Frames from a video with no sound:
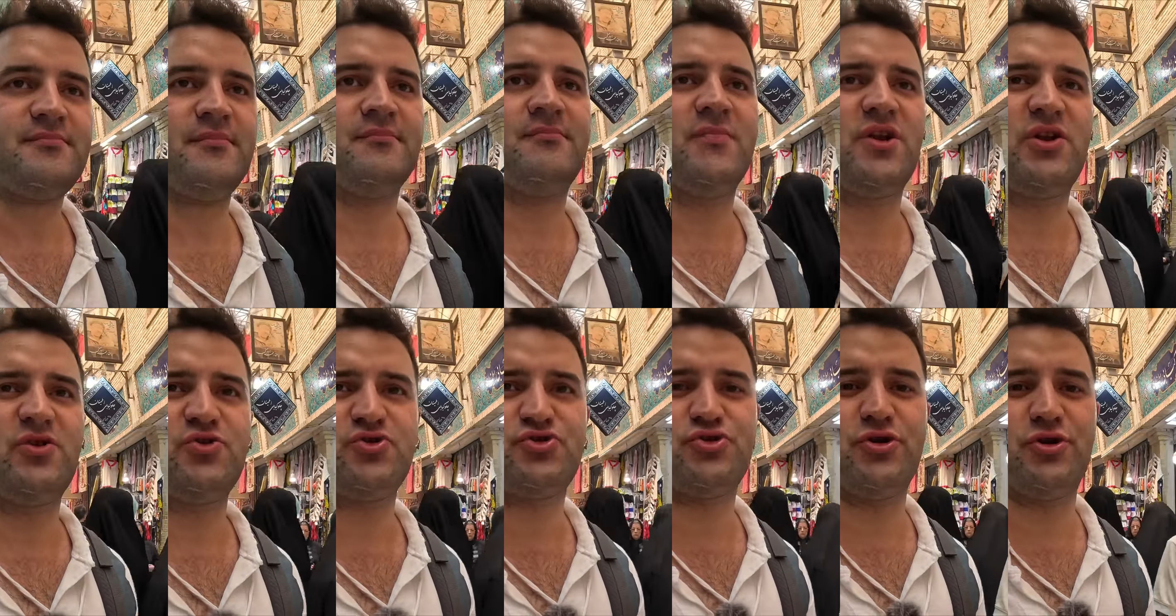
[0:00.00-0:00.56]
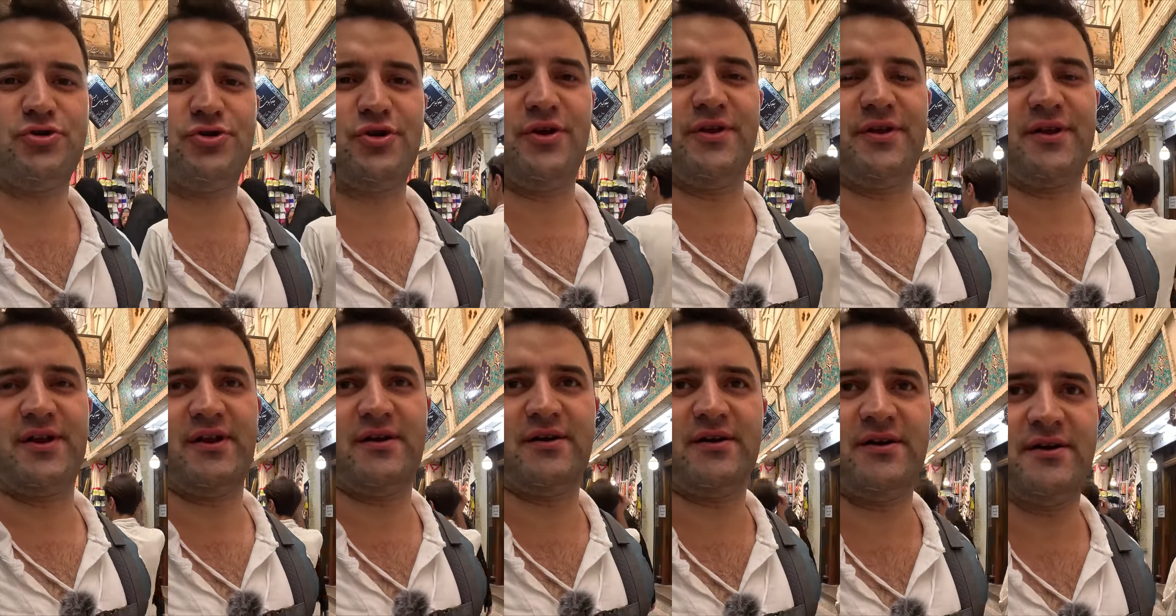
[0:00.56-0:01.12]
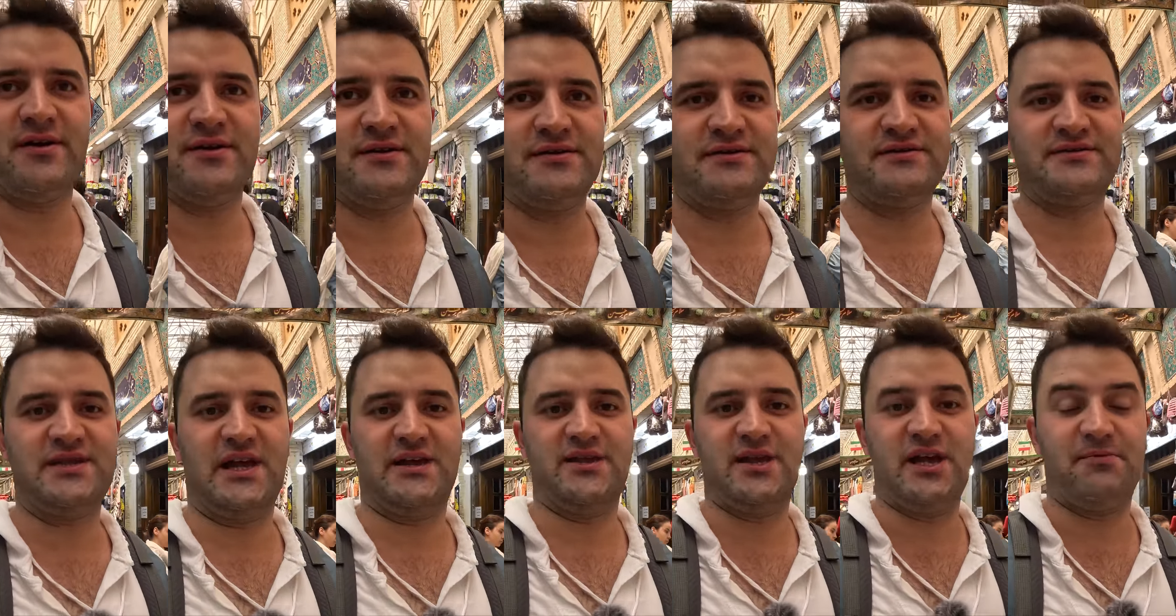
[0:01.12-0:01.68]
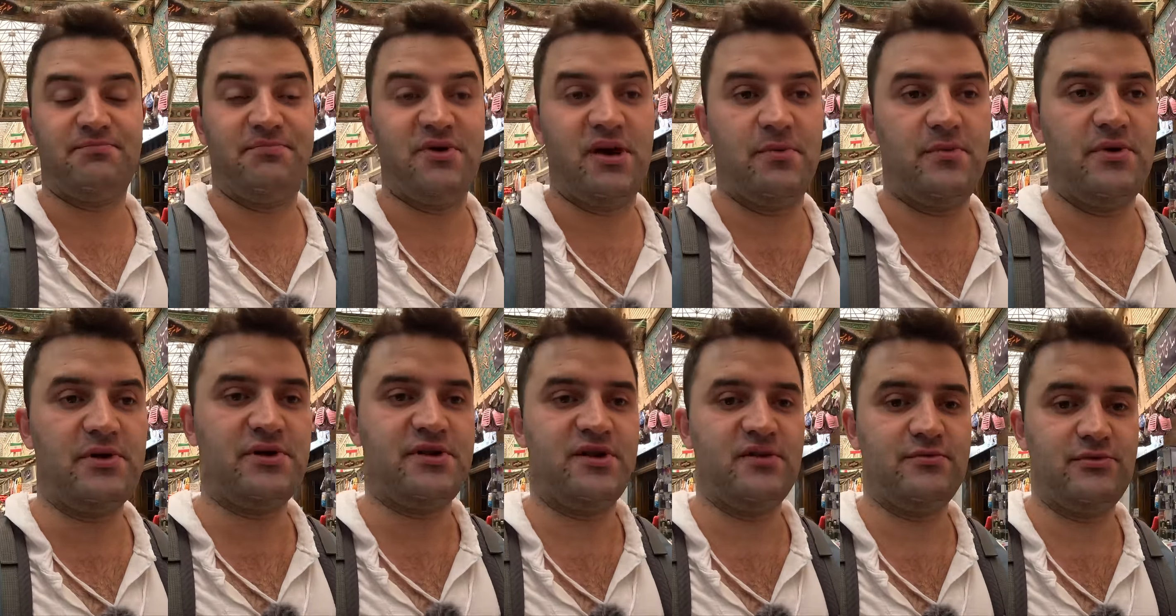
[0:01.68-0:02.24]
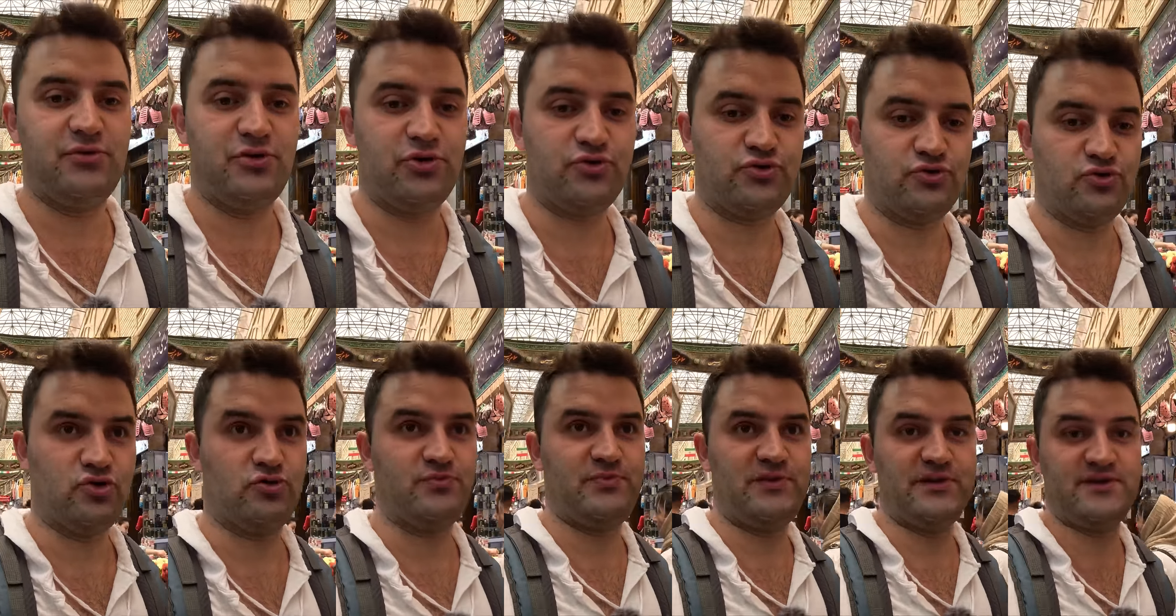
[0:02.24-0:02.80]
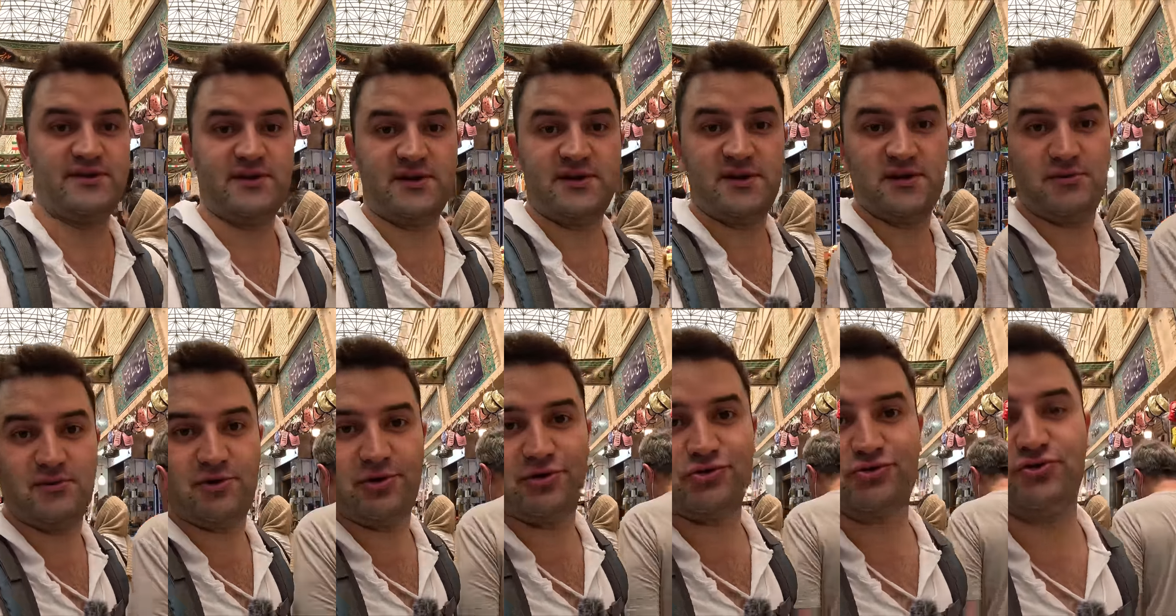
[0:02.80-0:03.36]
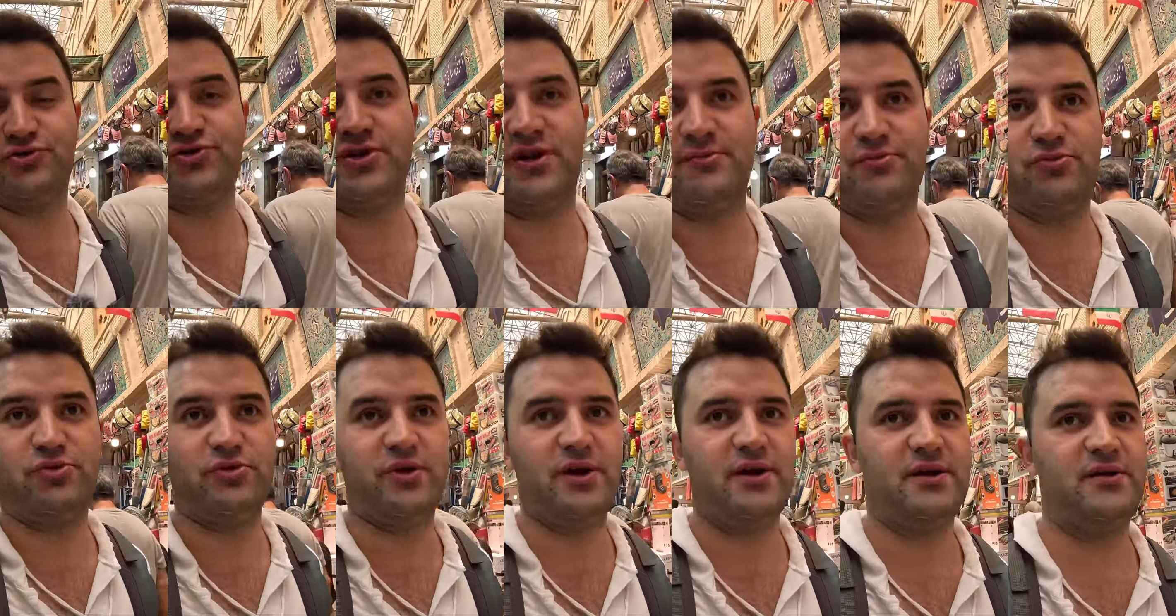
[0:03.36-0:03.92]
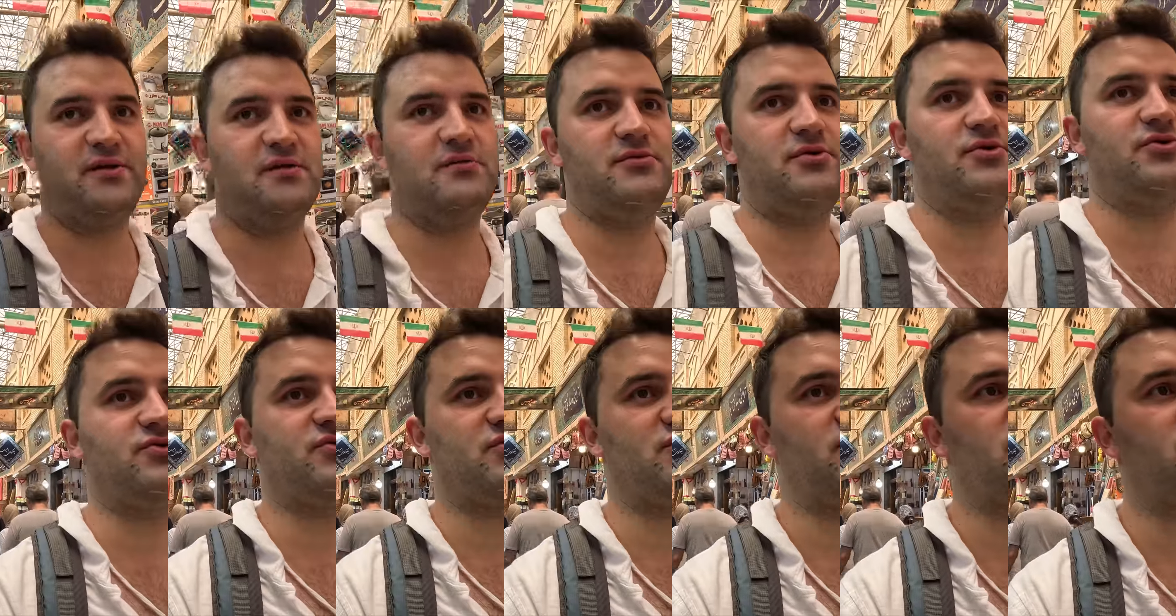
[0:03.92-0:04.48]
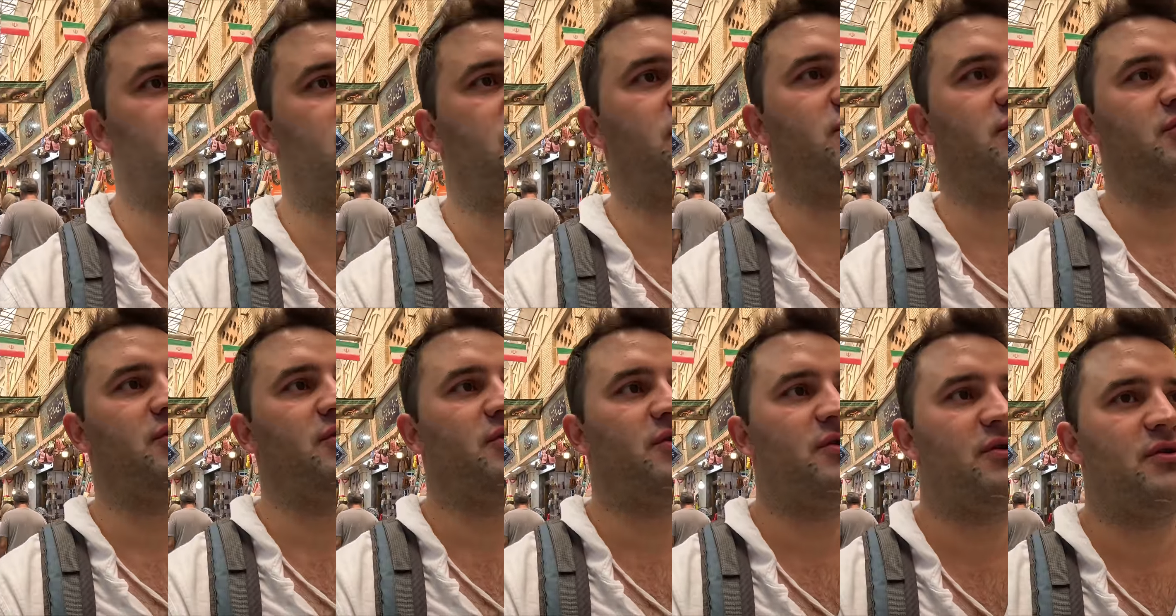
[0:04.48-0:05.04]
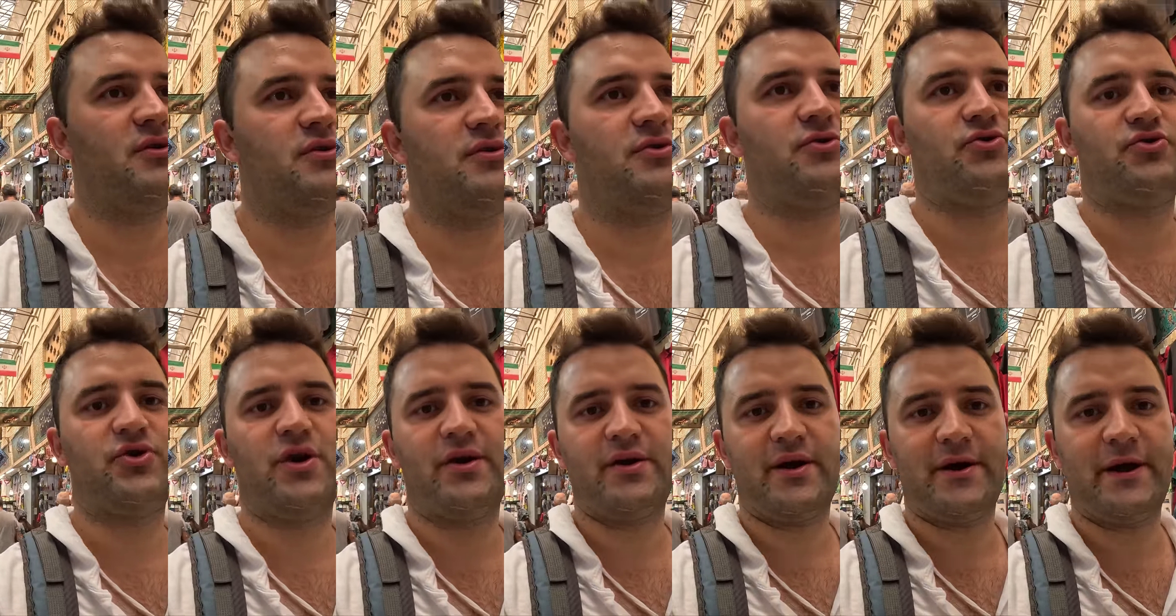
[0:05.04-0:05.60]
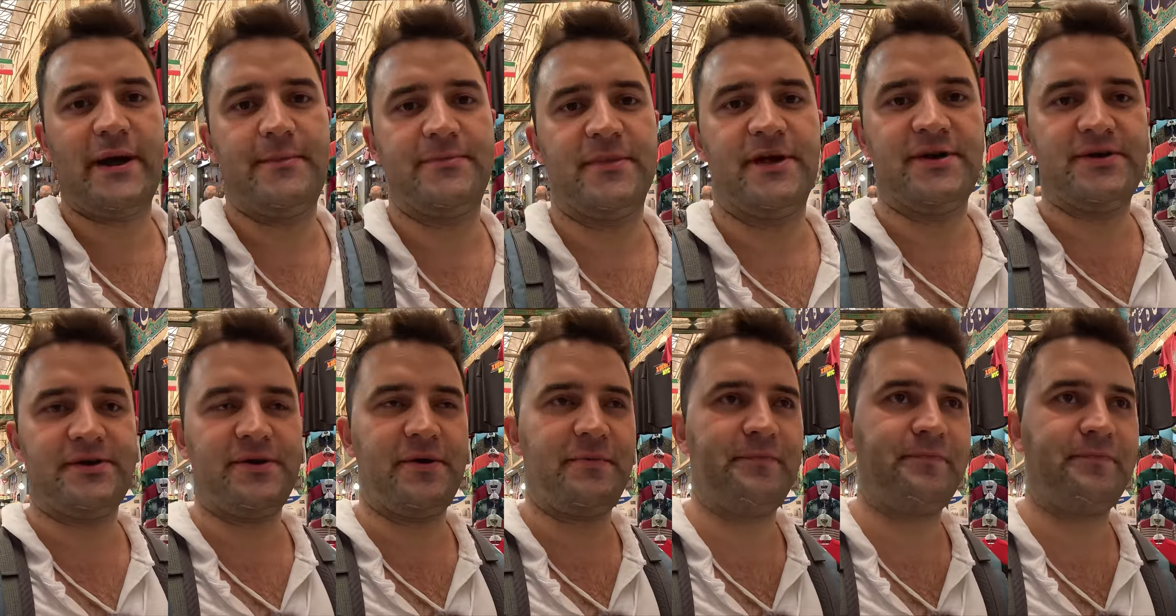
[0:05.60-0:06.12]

Böyle 3-4 dolara standart bir yemek yiyebiliyorsunuz. Pizza yiyebiliyorsunuz, hamburger yiyebiliyorsunuz. Güzel rakamlar.